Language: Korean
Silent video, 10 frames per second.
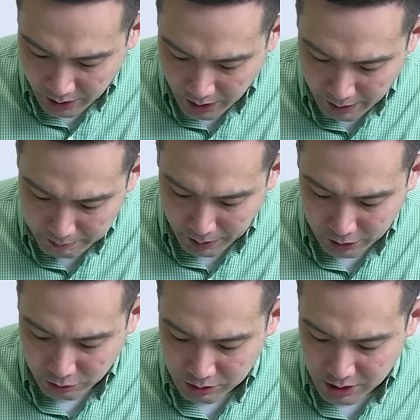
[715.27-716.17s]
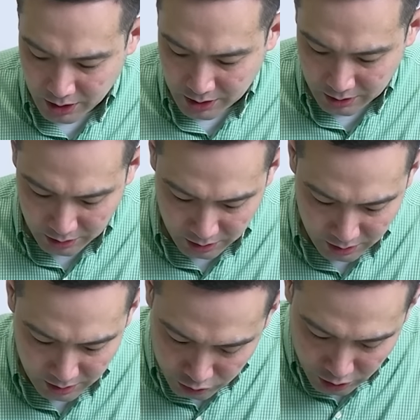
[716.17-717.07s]
한
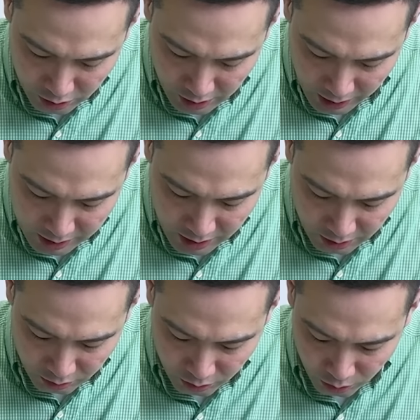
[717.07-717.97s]
반도체에서 운영을 같이 하고